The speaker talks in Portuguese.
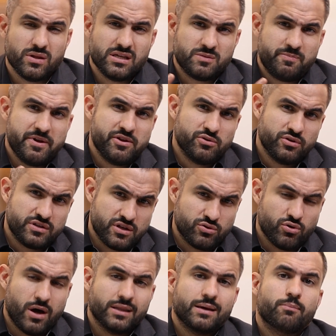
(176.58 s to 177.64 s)
Quando esse período se
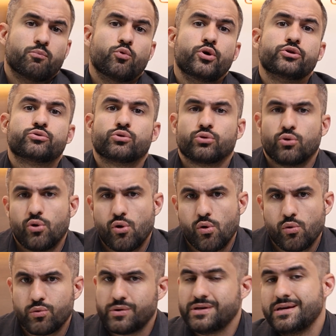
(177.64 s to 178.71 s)
torna muito
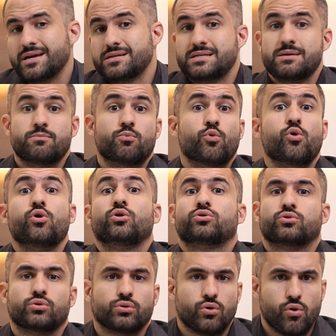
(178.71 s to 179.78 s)
longo, e esse
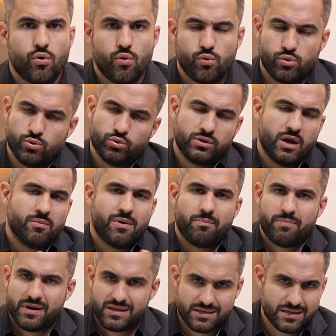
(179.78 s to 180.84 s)
muito longo não tem uma
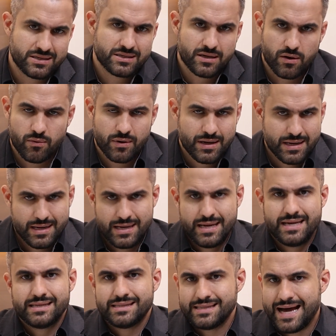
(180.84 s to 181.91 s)
precisão
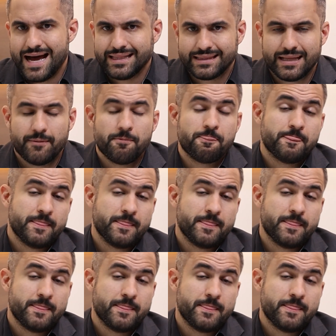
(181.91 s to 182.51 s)
exata,